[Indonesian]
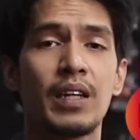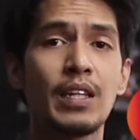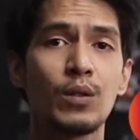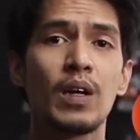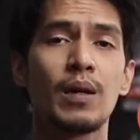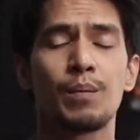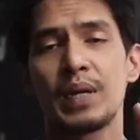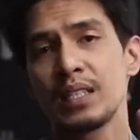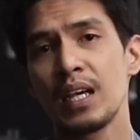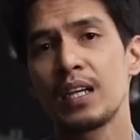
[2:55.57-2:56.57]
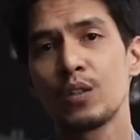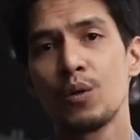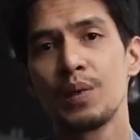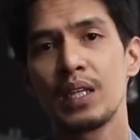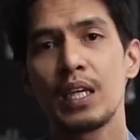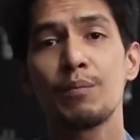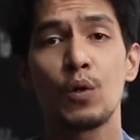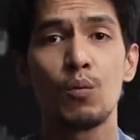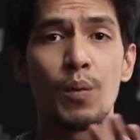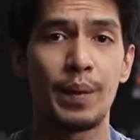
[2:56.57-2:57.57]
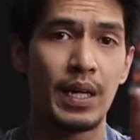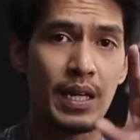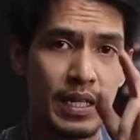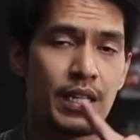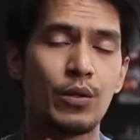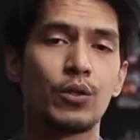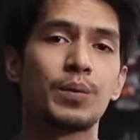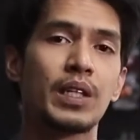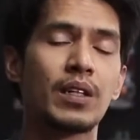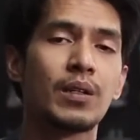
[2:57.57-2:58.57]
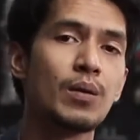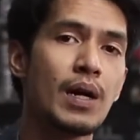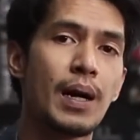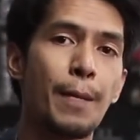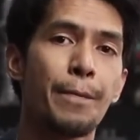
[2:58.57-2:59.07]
Dan juga pasti akan gue bikin pengumumannya di YouTube channel gue.